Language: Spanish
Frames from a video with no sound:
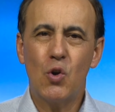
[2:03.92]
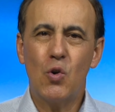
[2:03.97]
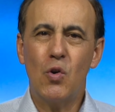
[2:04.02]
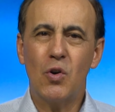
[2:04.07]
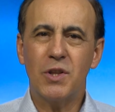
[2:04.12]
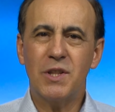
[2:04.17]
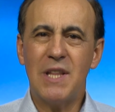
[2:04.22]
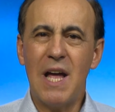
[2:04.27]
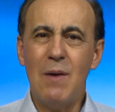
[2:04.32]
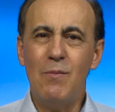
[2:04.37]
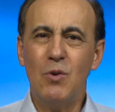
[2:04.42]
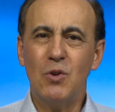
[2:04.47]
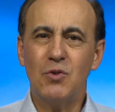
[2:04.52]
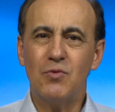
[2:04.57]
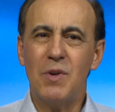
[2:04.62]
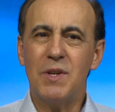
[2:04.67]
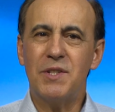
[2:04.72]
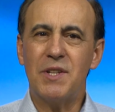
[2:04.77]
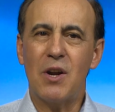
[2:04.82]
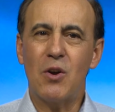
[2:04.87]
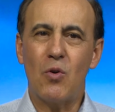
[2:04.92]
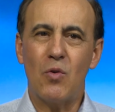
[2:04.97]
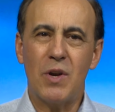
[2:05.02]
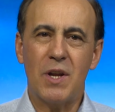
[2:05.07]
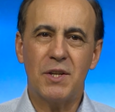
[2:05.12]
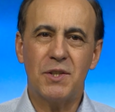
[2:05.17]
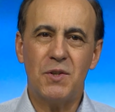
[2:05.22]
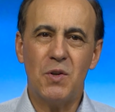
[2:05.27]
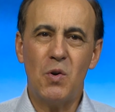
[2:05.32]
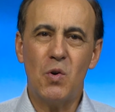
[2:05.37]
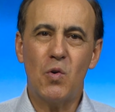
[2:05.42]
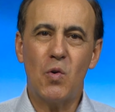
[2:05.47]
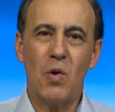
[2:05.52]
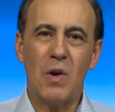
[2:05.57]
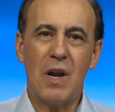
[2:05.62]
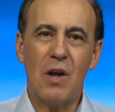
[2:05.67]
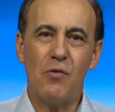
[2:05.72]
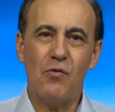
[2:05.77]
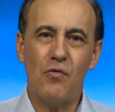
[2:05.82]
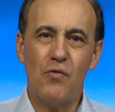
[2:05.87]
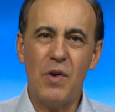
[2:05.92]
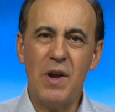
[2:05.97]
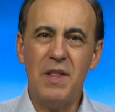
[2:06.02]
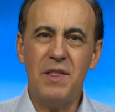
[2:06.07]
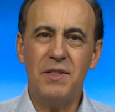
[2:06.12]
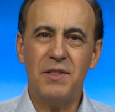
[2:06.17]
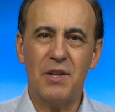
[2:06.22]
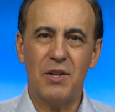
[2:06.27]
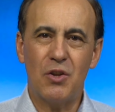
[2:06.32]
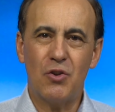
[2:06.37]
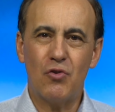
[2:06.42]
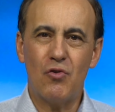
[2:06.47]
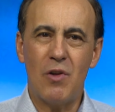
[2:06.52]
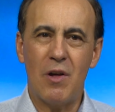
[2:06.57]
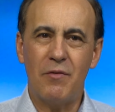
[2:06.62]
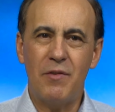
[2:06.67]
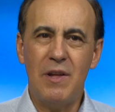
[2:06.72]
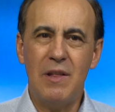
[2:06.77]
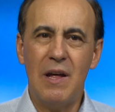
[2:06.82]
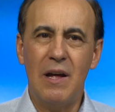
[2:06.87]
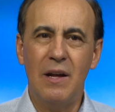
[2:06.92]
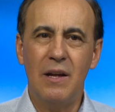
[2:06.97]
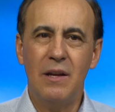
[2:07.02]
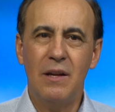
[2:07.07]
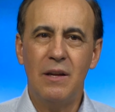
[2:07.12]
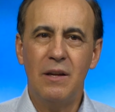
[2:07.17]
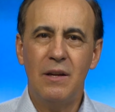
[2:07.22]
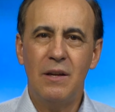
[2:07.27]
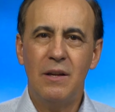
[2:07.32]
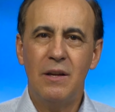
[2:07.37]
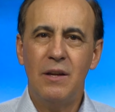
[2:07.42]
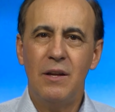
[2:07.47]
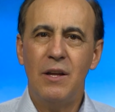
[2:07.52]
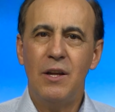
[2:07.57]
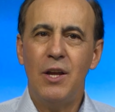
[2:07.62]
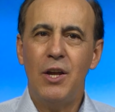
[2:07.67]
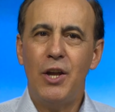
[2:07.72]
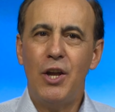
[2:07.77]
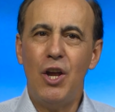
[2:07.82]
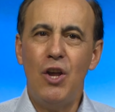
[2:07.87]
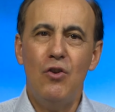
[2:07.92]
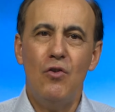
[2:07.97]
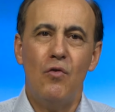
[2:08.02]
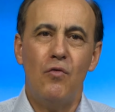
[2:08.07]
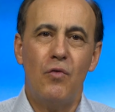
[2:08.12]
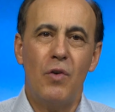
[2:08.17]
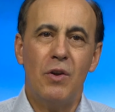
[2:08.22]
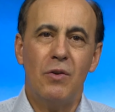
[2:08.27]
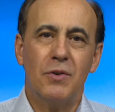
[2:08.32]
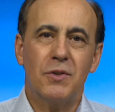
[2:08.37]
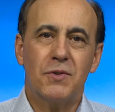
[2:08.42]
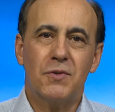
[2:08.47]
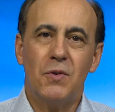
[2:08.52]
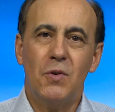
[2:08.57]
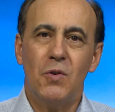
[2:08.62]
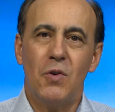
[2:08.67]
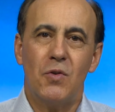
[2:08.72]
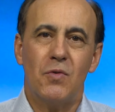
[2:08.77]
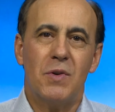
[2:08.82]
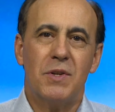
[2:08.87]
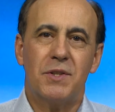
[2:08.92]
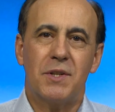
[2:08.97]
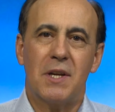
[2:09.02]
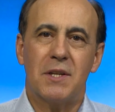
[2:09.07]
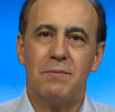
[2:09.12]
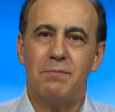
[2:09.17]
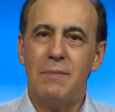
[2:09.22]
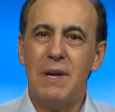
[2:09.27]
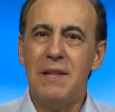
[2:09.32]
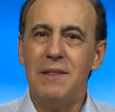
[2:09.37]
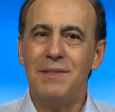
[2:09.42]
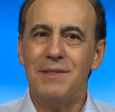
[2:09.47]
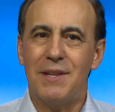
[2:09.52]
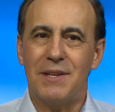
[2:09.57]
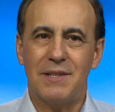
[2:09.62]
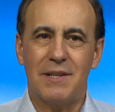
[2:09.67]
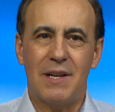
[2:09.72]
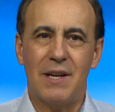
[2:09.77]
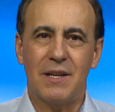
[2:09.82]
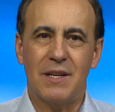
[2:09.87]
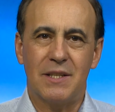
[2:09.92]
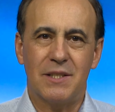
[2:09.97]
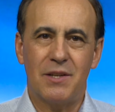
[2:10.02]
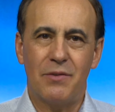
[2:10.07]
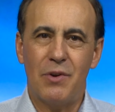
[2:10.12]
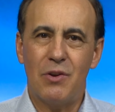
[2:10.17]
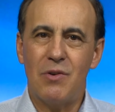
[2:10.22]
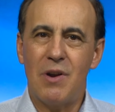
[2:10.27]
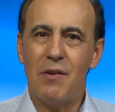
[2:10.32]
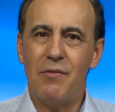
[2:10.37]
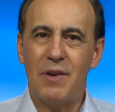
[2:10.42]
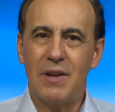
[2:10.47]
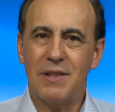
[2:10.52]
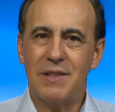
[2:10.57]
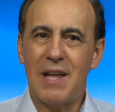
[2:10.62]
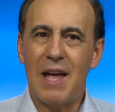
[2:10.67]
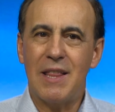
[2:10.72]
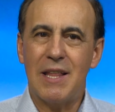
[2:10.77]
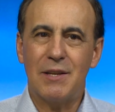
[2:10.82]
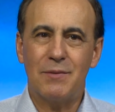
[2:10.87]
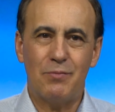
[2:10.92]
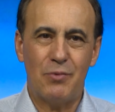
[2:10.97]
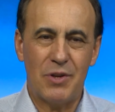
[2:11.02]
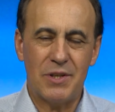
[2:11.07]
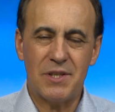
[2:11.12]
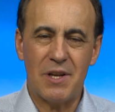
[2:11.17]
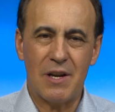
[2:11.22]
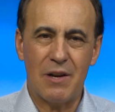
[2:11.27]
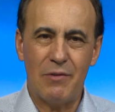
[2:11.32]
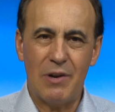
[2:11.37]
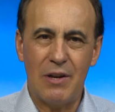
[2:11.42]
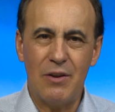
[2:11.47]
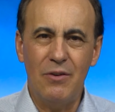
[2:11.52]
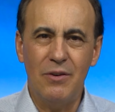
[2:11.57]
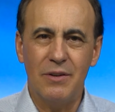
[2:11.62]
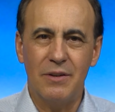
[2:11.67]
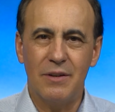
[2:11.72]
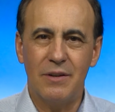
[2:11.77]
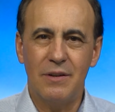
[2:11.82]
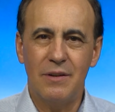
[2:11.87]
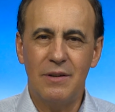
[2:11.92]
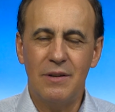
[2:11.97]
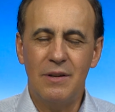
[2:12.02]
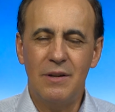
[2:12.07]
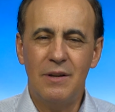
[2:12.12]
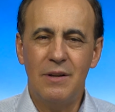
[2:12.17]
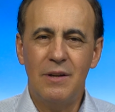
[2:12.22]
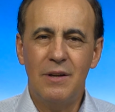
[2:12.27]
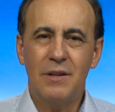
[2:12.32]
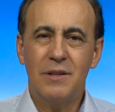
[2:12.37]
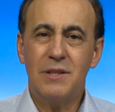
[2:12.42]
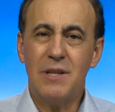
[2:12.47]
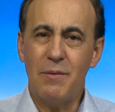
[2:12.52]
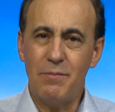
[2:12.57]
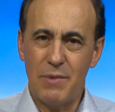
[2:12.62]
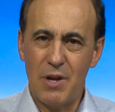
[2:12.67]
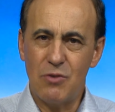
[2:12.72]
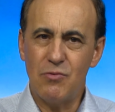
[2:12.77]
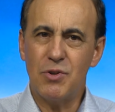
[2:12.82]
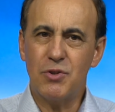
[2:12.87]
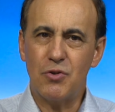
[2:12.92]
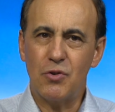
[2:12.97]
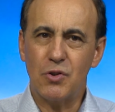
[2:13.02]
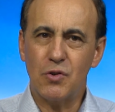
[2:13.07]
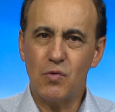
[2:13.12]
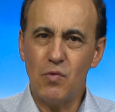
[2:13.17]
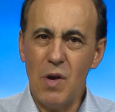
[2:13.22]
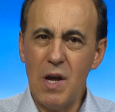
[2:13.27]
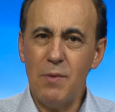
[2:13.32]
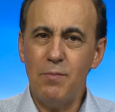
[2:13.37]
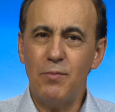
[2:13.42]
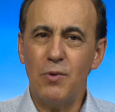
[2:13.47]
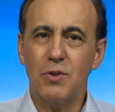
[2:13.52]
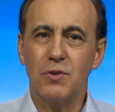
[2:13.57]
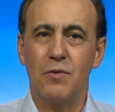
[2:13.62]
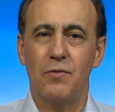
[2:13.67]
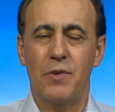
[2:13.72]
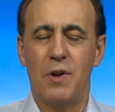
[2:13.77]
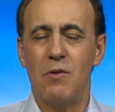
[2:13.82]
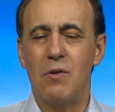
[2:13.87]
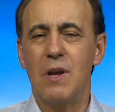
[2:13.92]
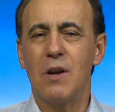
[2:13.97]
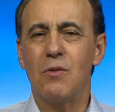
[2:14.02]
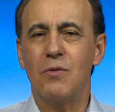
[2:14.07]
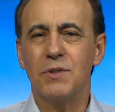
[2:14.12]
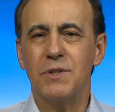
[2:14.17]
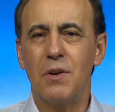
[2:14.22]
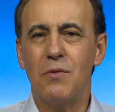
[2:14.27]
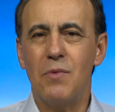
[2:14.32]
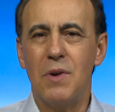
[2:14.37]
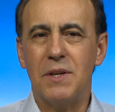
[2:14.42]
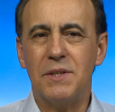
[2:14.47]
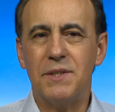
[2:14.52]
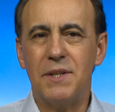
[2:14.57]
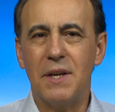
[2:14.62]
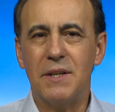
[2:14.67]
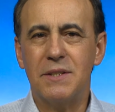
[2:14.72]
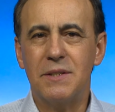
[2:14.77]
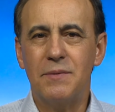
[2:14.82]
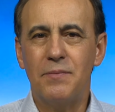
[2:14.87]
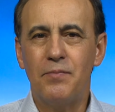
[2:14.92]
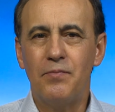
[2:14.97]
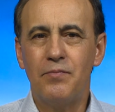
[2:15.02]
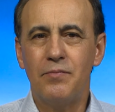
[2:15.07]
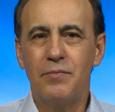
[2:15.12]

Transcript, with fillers: cortamos nuestra conexión con la fuente de toda vida y no fueron solo nuestras mentes las que se vieron afectadas por esa rebelión, también nuestros cuerpos sufrieron las consecuencias.